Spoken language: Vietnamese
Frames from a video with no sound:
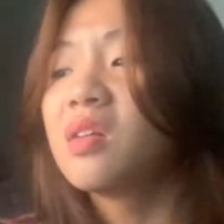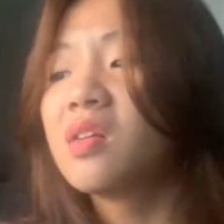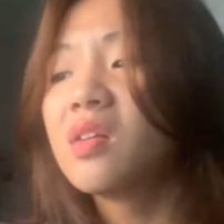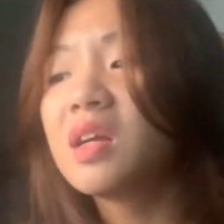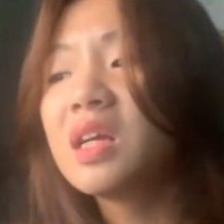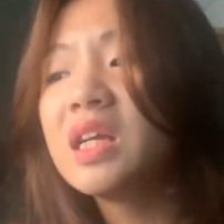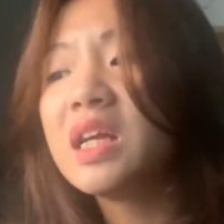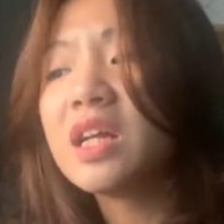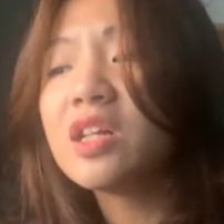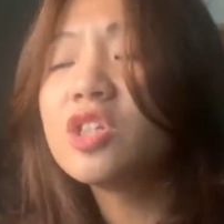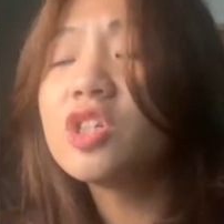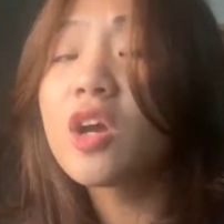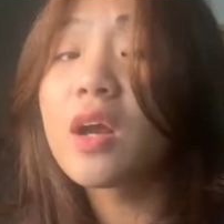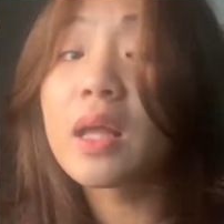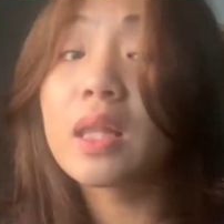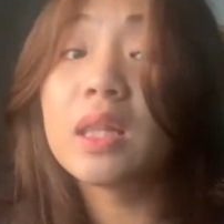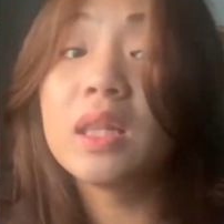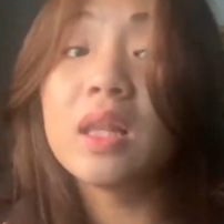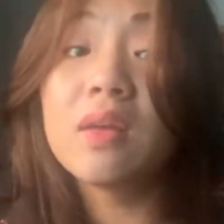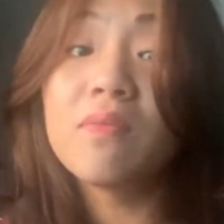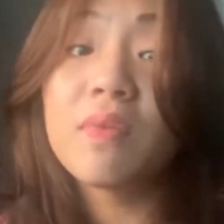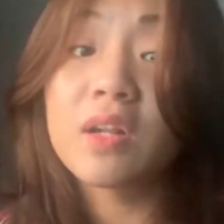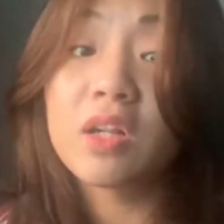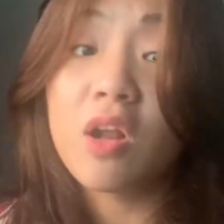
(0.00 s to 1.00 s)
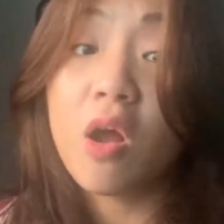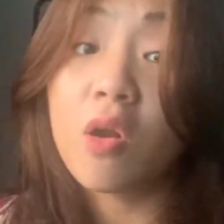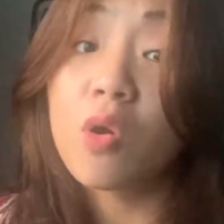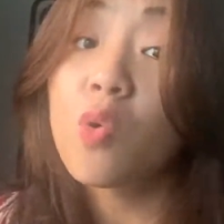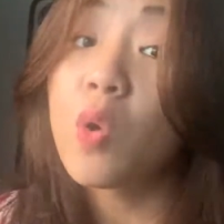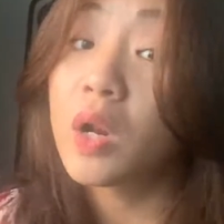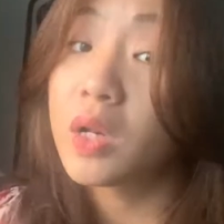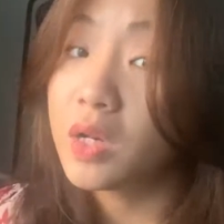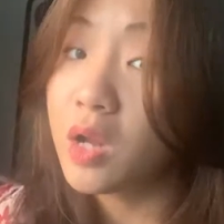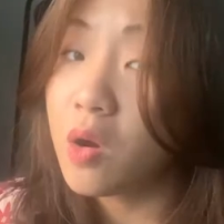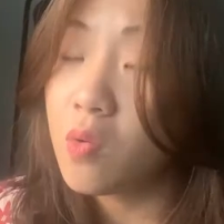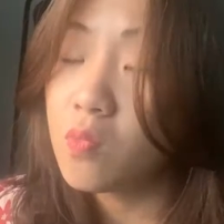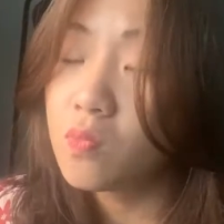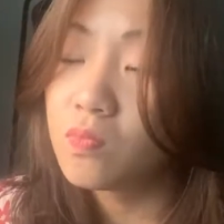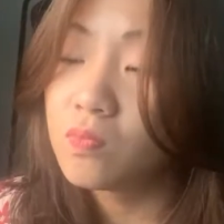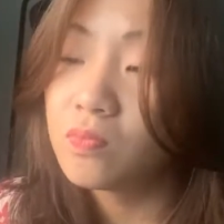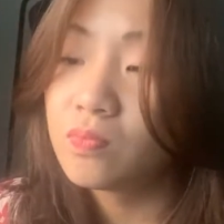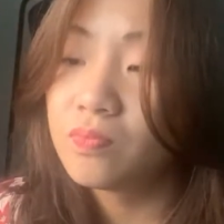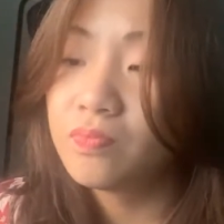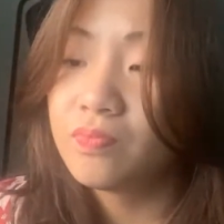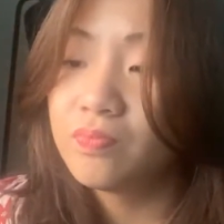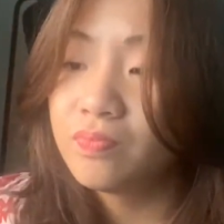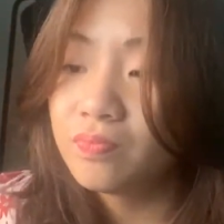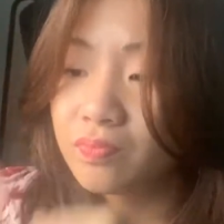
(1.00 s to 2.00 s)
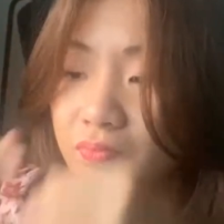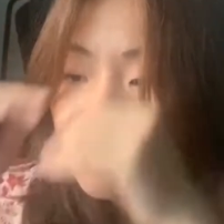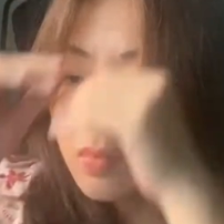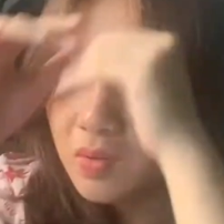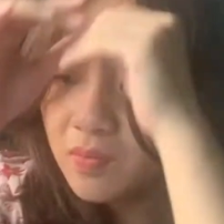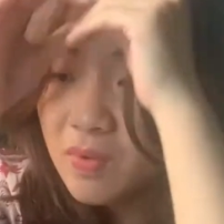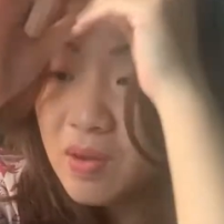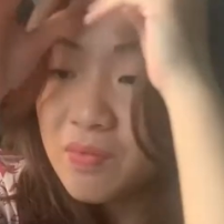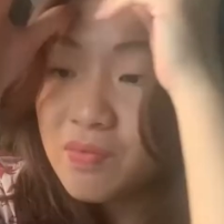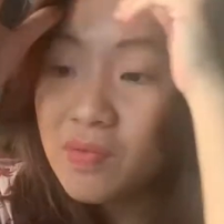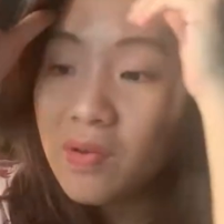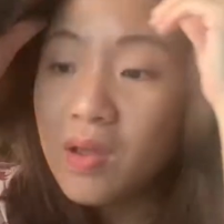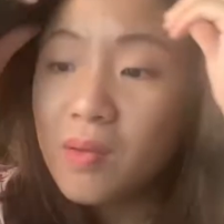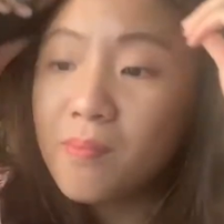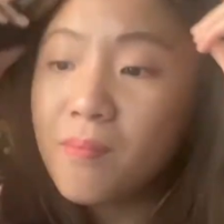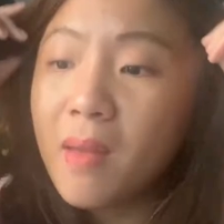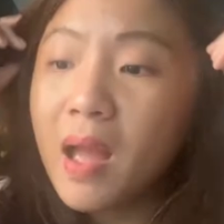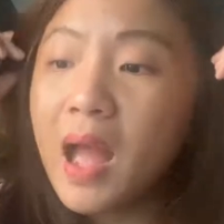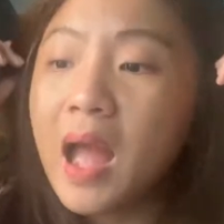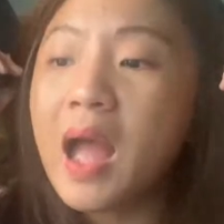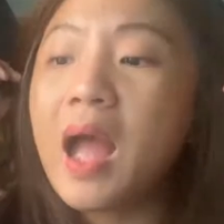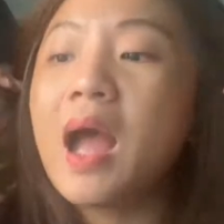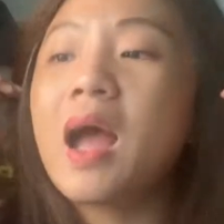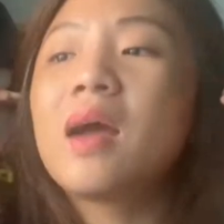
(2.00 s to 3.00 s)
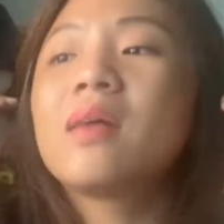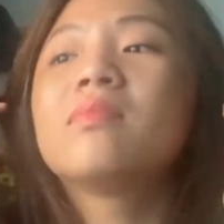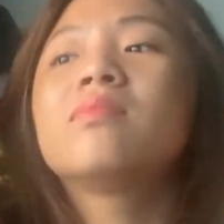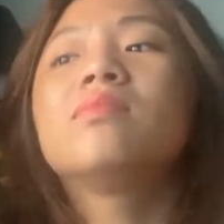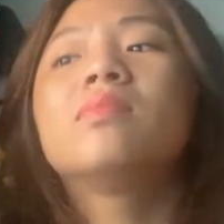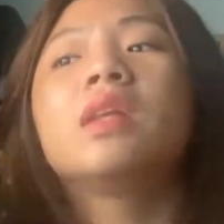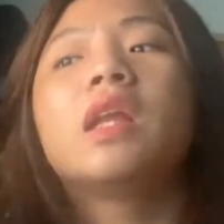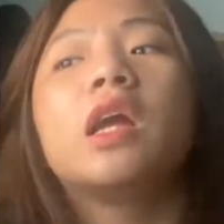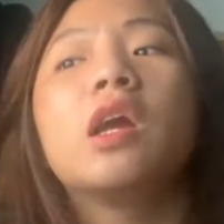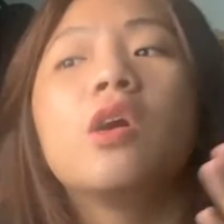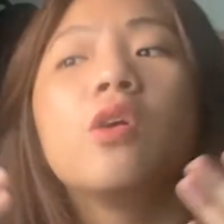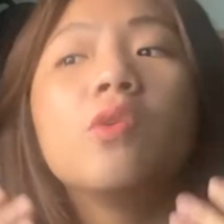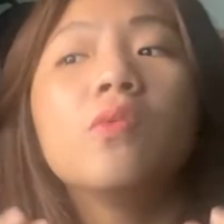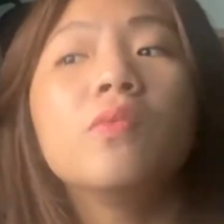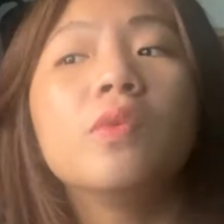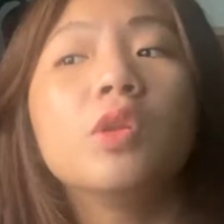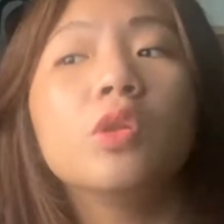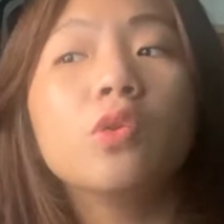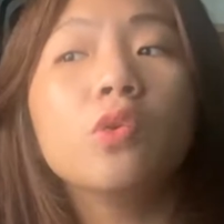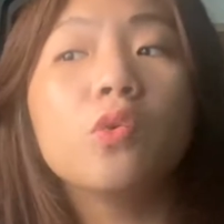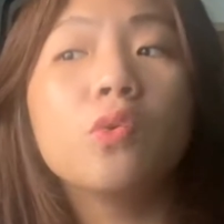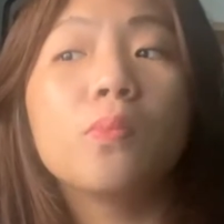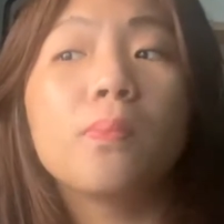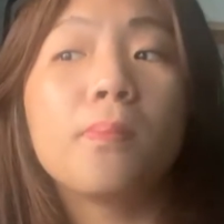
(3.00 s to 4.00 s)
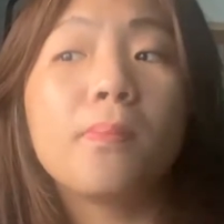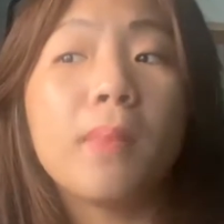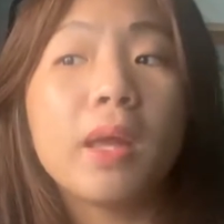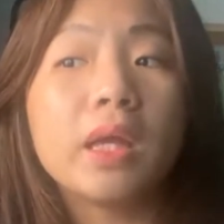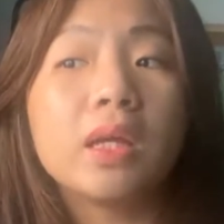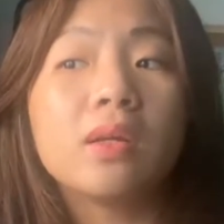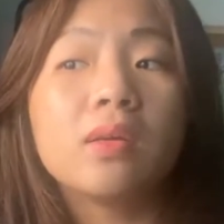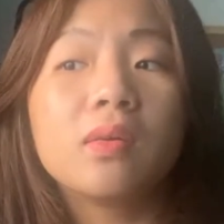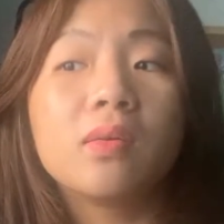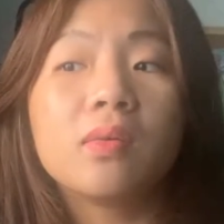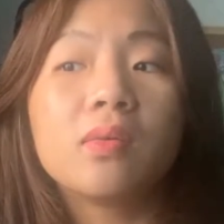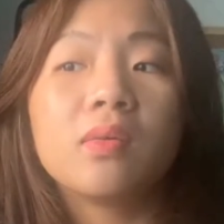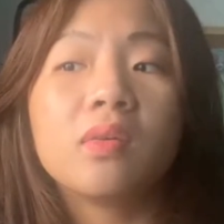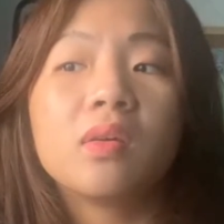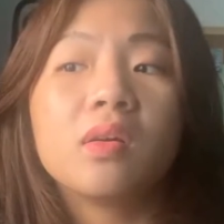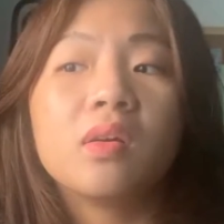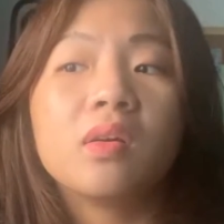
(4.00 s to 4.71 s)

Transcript: khiến cho cái sinh vật đó được hoạt động và vậy mà nếu ví dụ mình